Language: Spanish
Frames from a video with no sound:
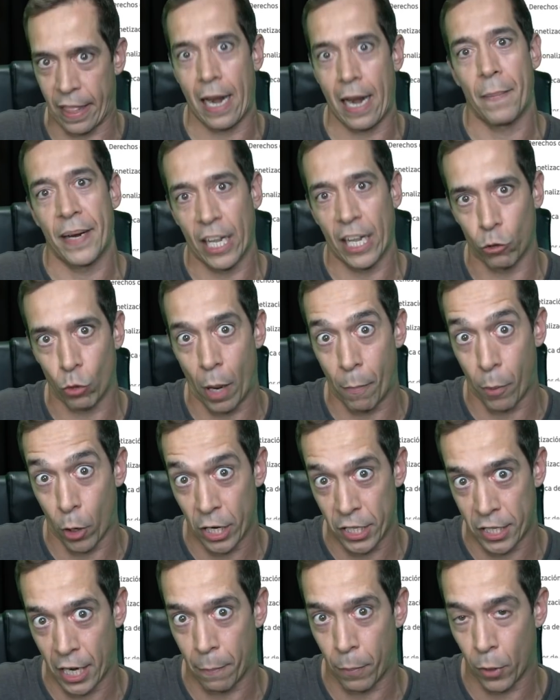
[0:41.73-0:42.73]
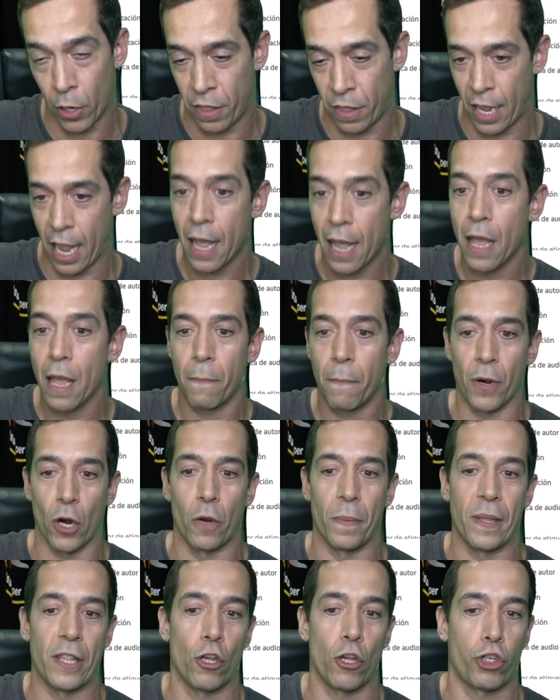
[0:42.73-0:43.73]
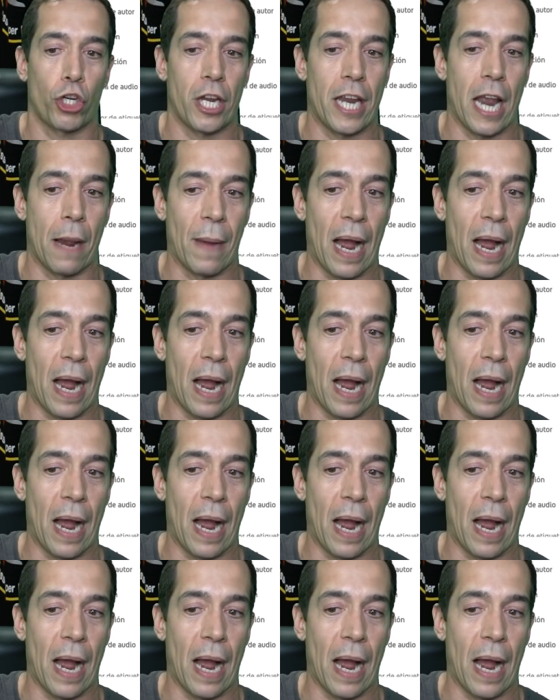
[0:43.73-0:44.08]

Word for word: verdad la miniatura pone Ser Policía, pero el vídeo se